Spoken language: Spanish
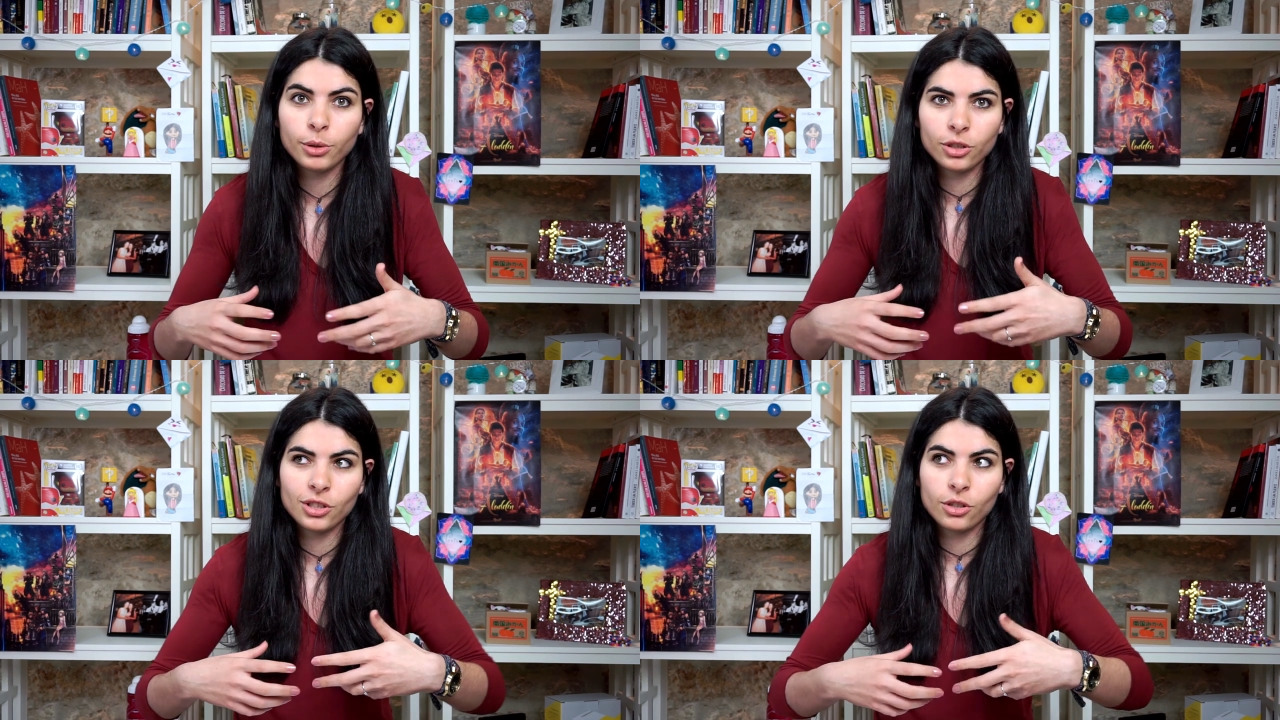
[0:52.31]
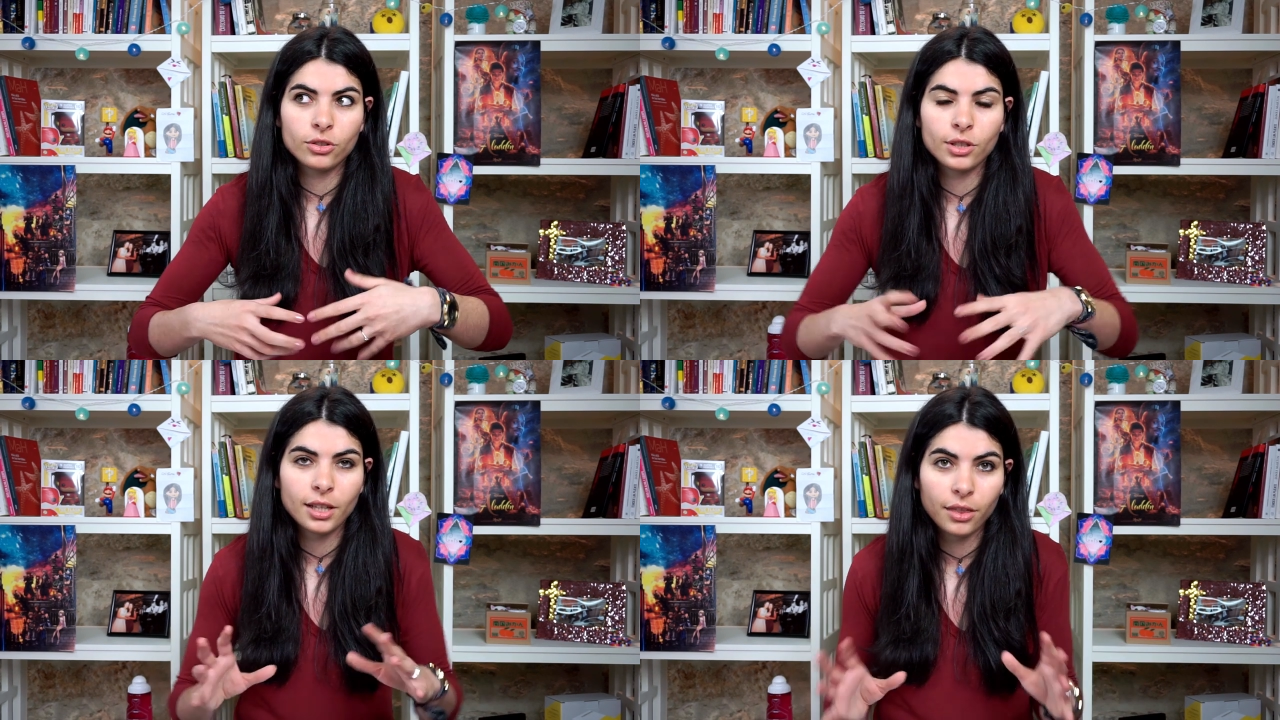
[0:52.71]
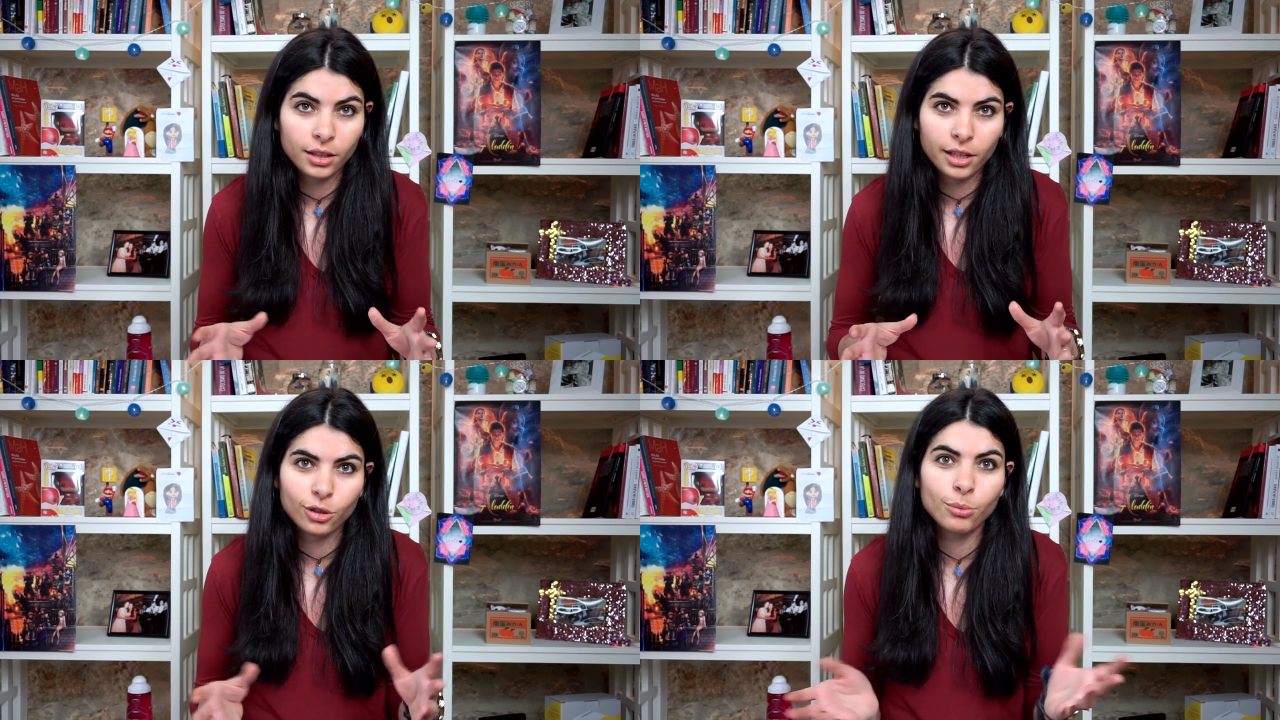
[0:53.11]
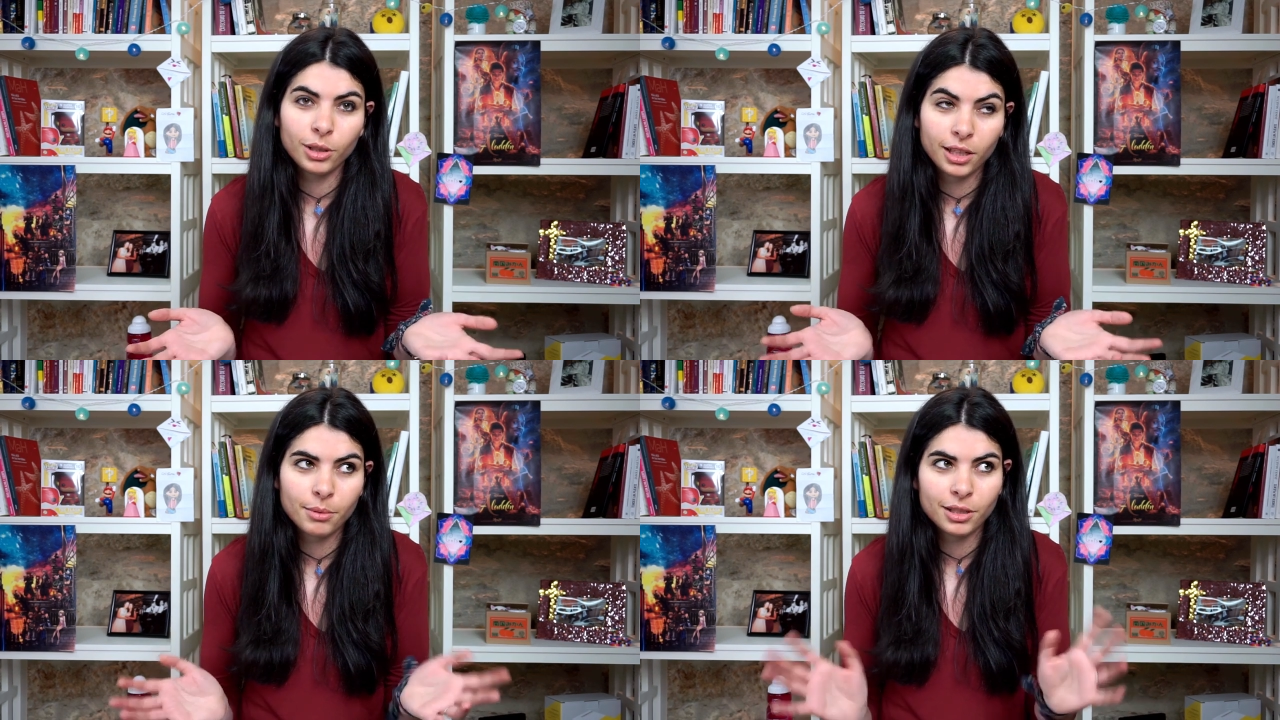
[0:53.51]
porque si no estés hace eterno,
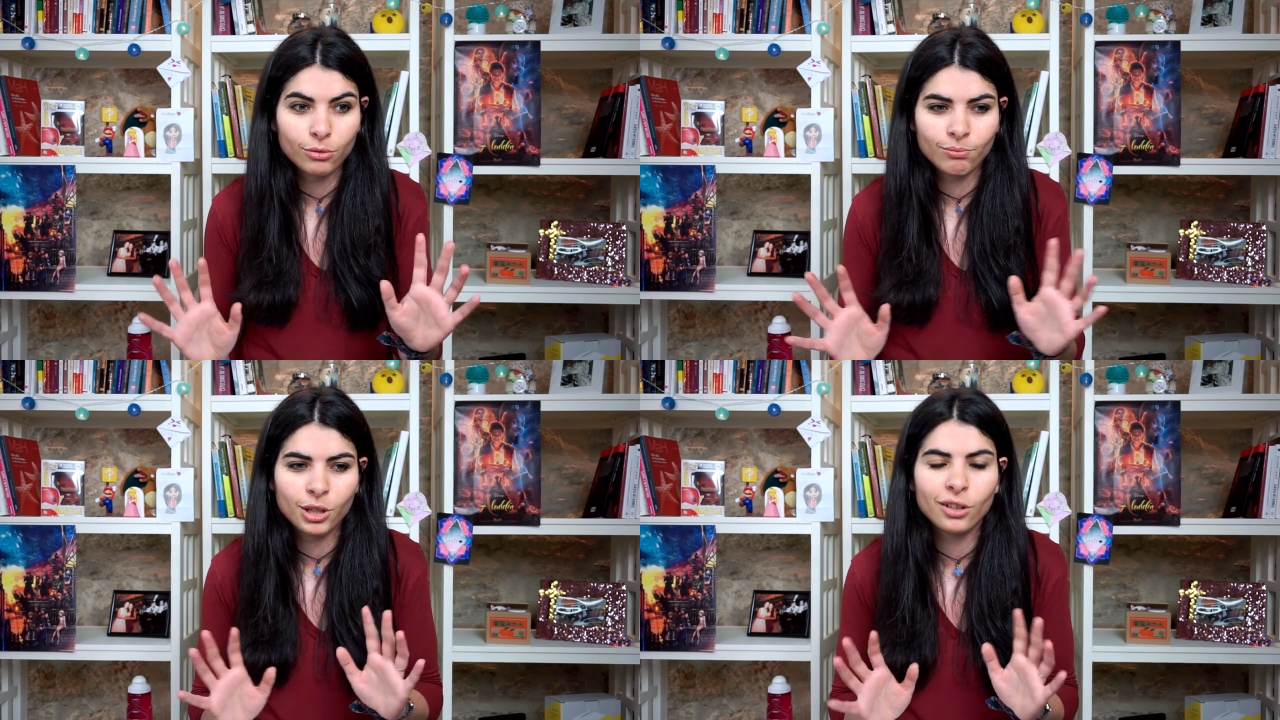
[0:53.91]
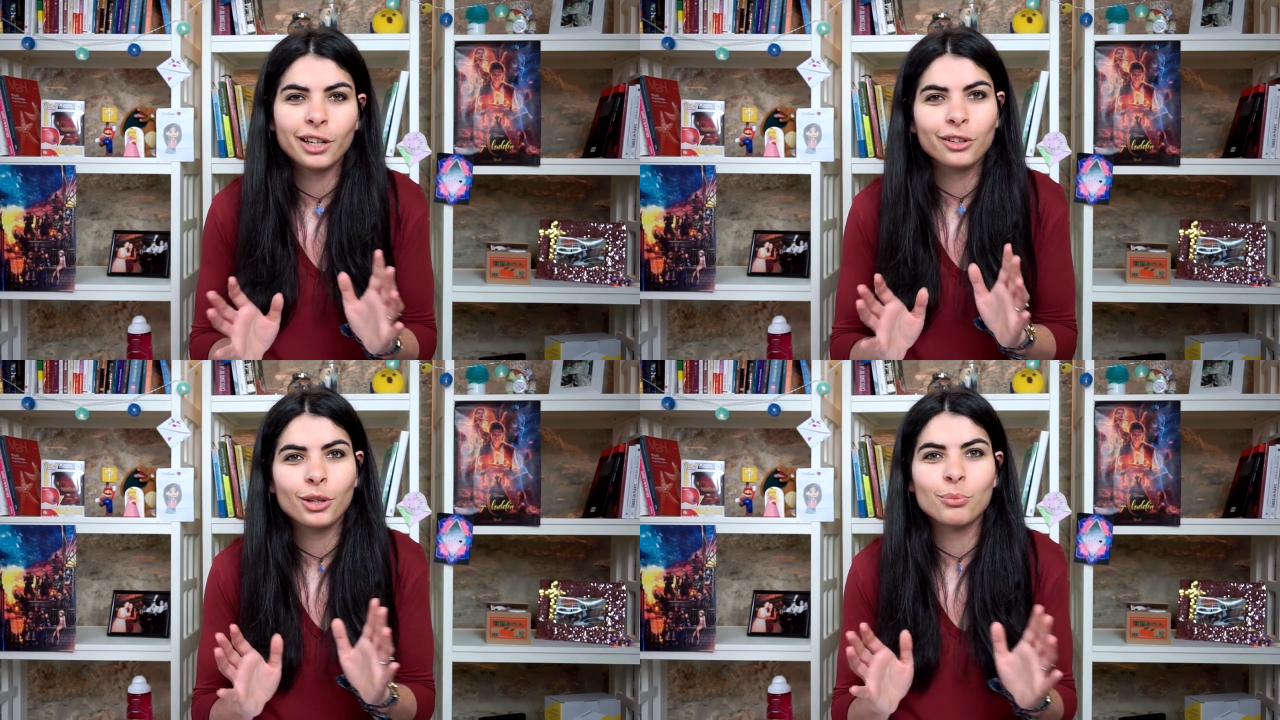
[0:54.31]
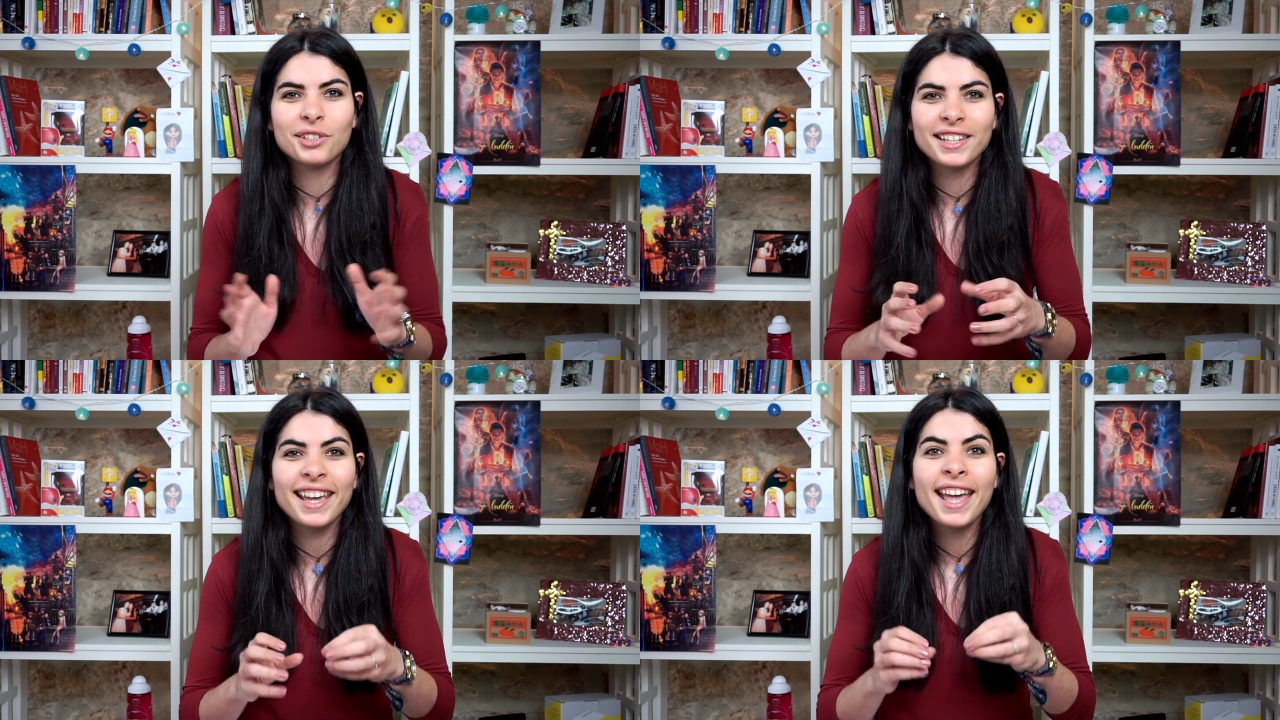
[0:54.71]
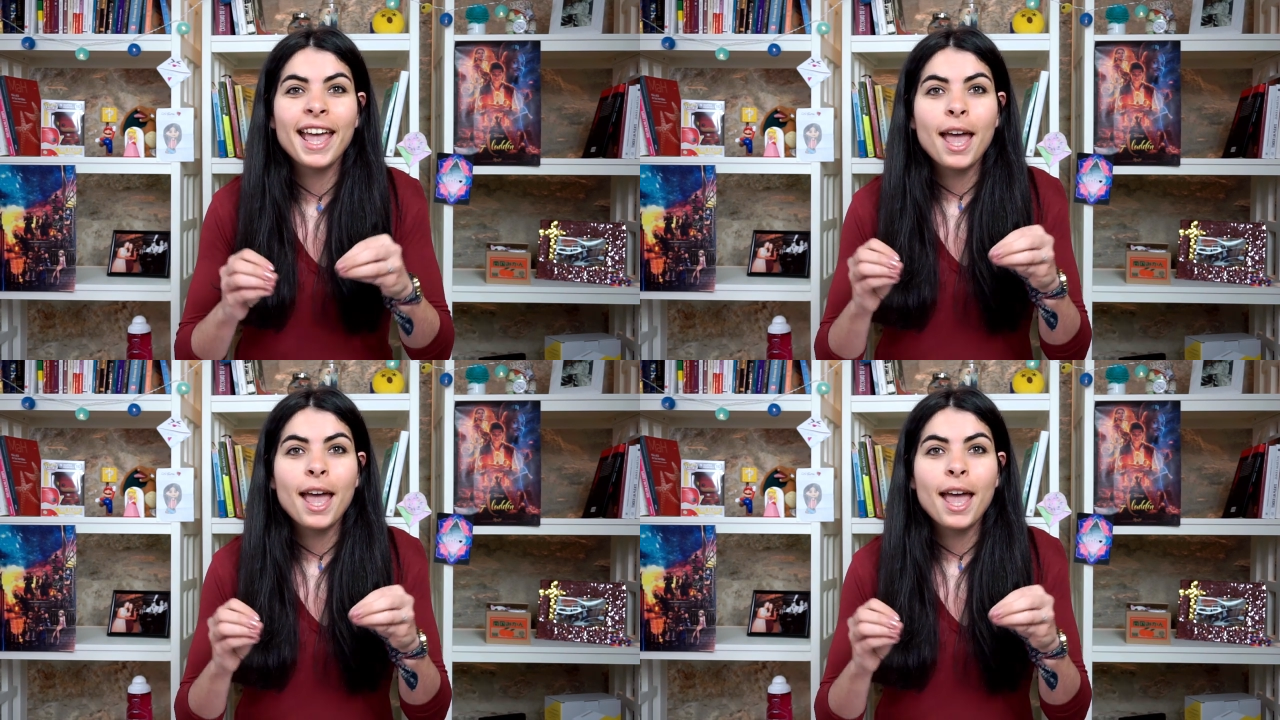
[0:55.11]
porque ya va a ser un vídeo largo de por sí,